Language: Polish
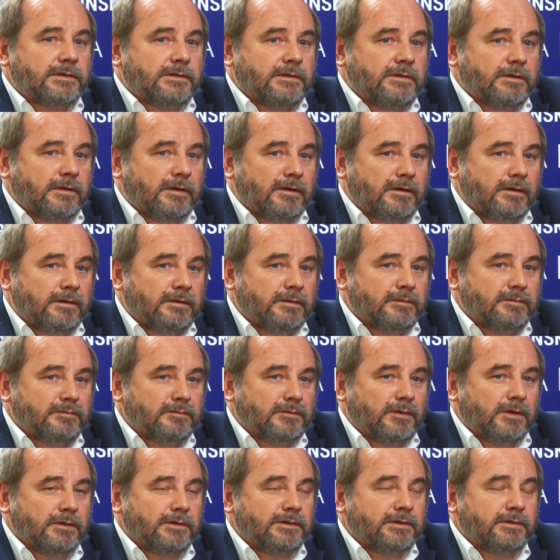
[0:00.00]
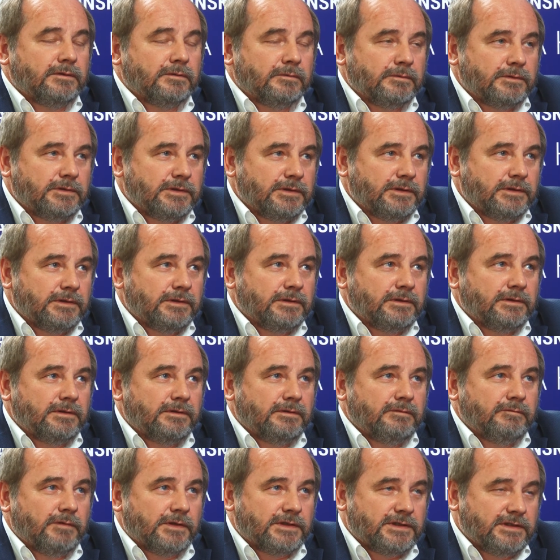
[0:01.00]
do młodych ludzi,
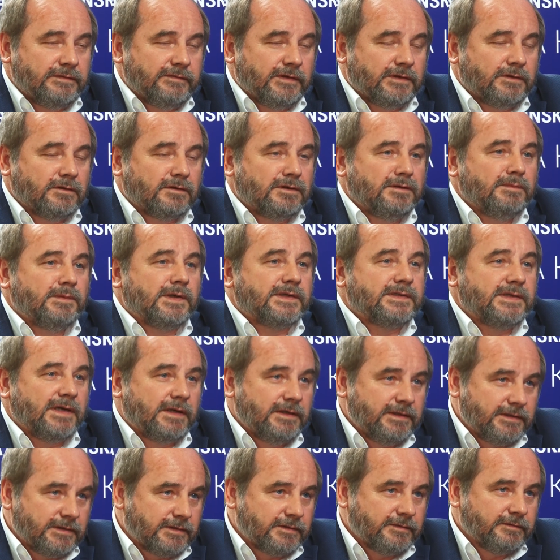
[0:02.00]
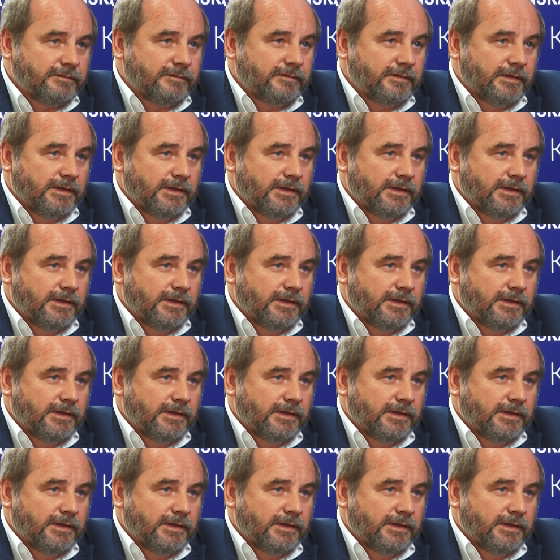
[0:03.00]
właściwie do gimnazjalistów,